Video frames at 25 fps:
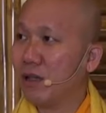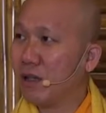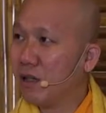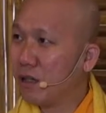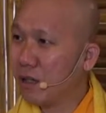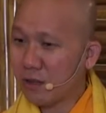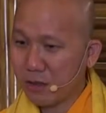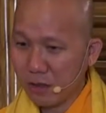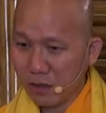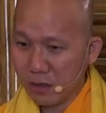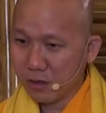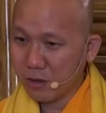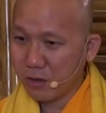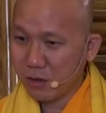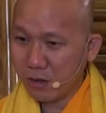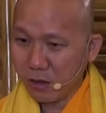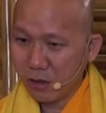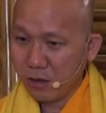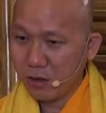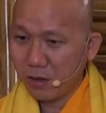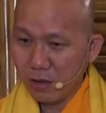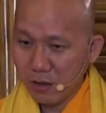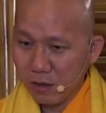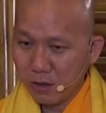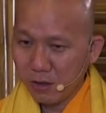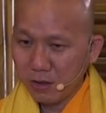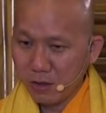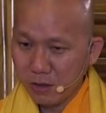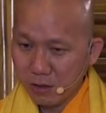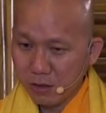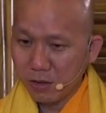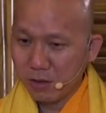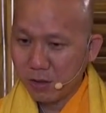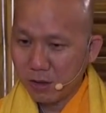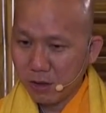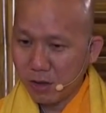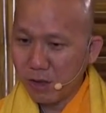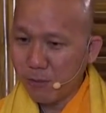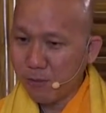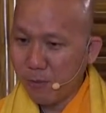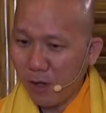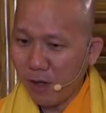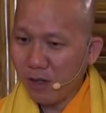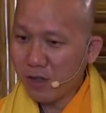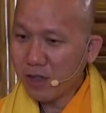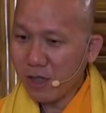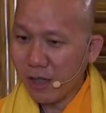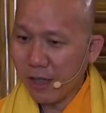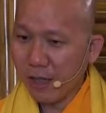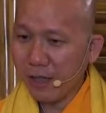đừng có đừng có đừng có
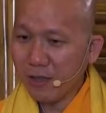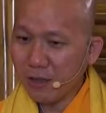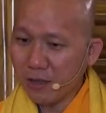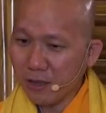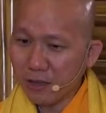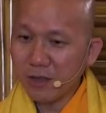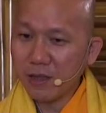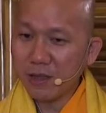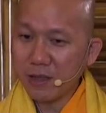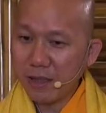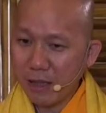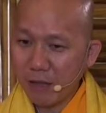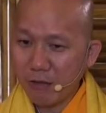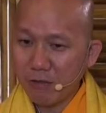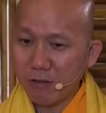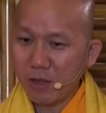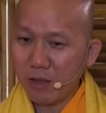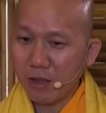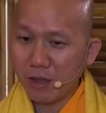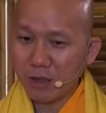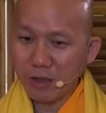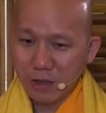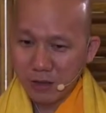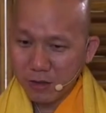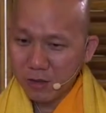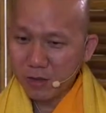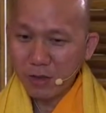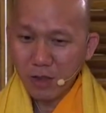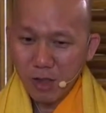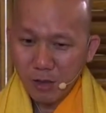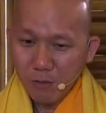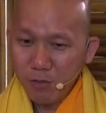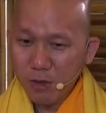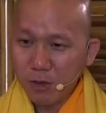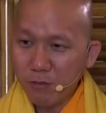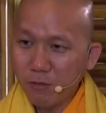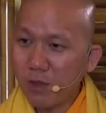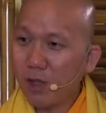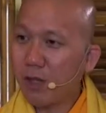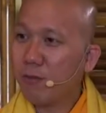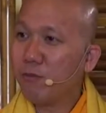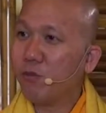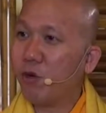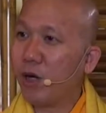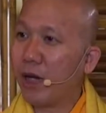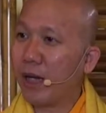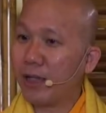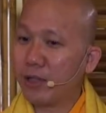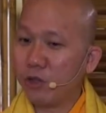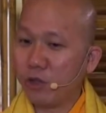bỏng sản đừng có keo kiệt đừng có gom gom
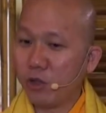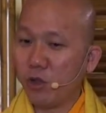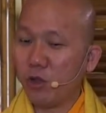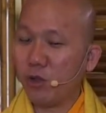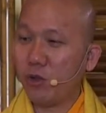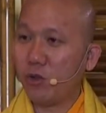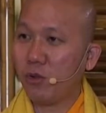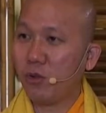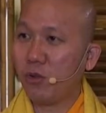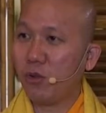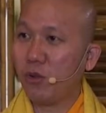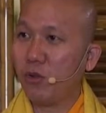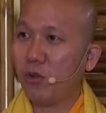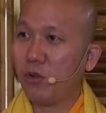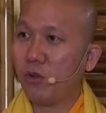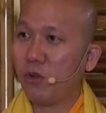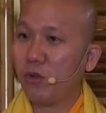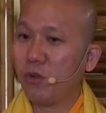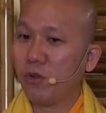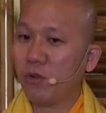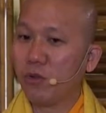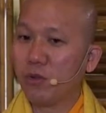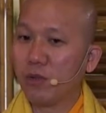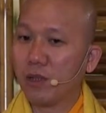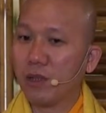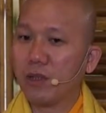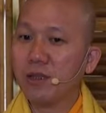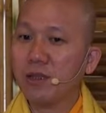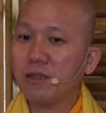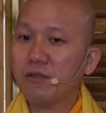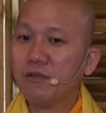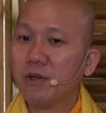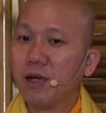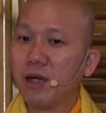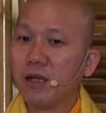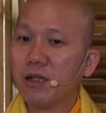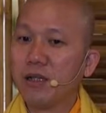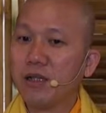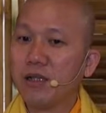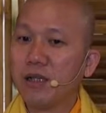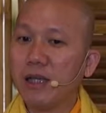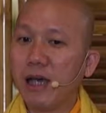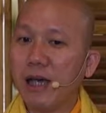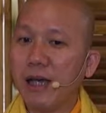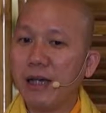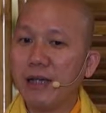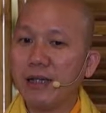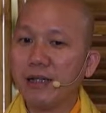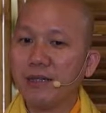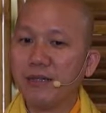gom hoài vô tại vì đức phật có
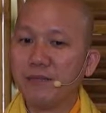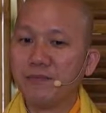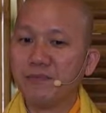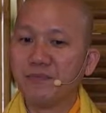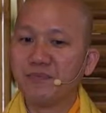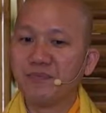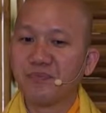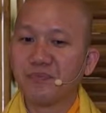dạy đó